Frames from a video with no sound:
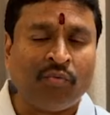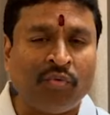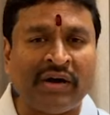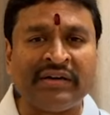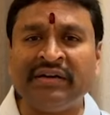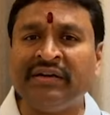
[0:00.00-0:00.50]

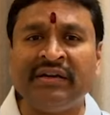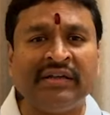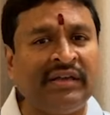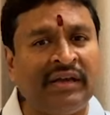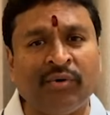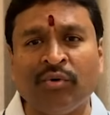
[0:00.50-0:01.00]

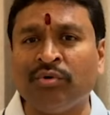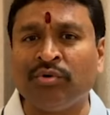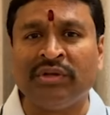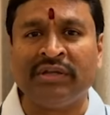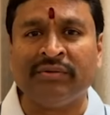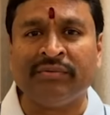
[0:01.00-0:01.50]
వాటన్నిటికీ అకౌంట్
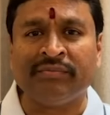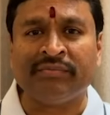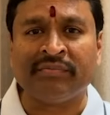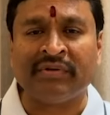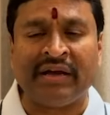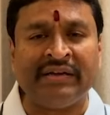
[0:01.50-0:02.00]
లేదు
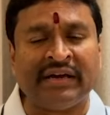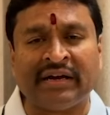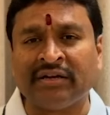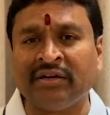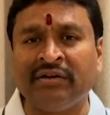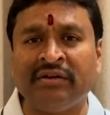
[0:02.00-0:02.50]
అవి
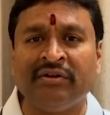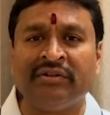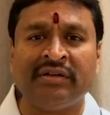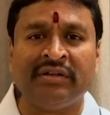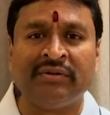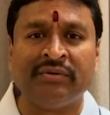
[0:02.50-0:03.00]
ఎక్కడికి వెళ్ళినాయో
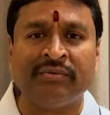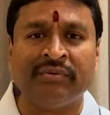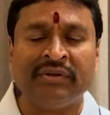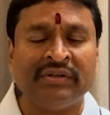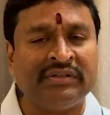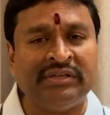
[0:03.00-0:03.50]
తెలియదు
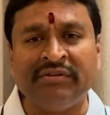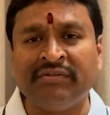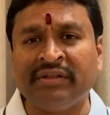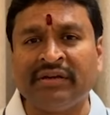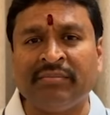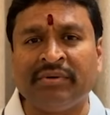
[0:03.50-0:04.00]
ఏ
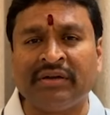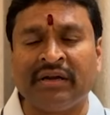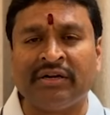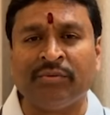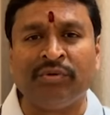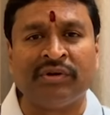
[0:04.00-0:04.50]
విధంగా మరి ఆ
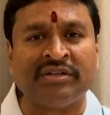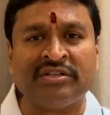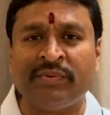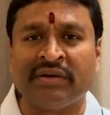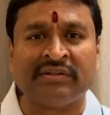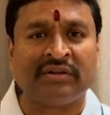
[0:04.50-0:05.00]
డబ్బులు ఖర్చు
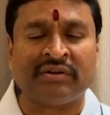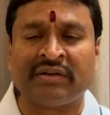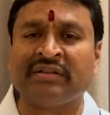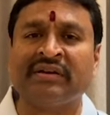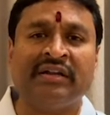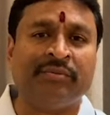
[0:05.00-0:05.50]
పెడతారో
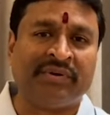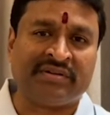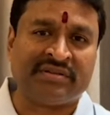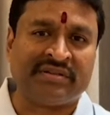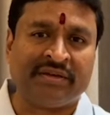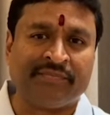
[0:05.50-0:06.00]
అర్థం కాని
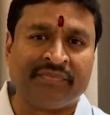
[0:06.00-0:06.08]
పరిస్థితి